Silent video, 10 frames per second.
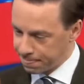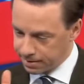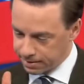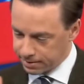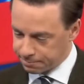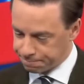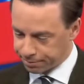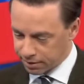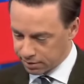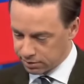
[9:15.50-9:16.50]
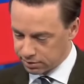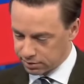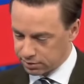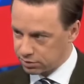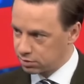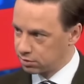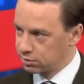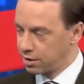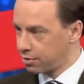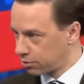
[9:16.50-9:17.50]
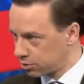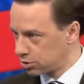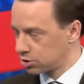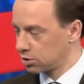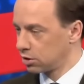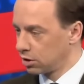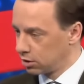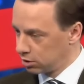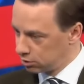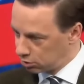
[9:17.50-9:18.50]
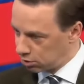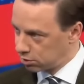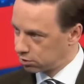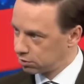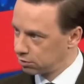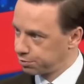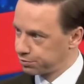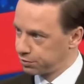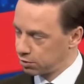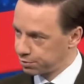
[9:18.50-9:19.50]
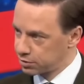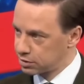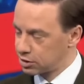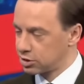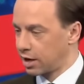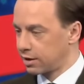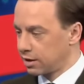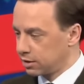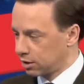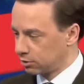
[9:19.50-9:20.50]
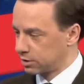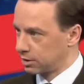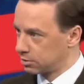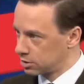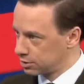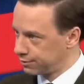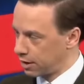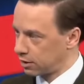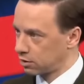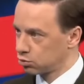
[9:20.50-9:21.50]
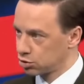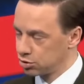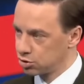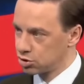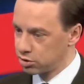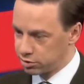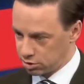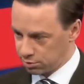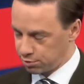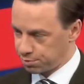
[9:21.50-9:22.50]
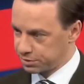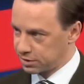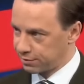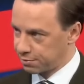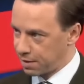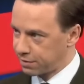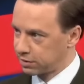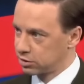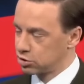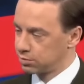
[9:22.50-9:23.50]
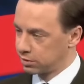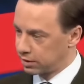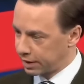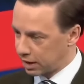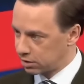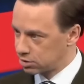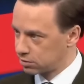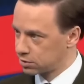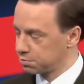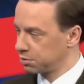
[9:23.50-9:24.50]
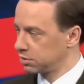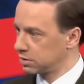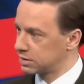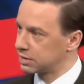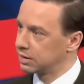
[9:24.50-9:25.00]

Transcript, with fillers: yy, terroryści, terroryści mhm. agenci. To, powinno pozostać tajne, natomiast tam, gdzie jest sfera nadużyć, czyli gdzie nie było podstawy prawnej, tak. gdzie byli legalnie działający politycy... Czyli tą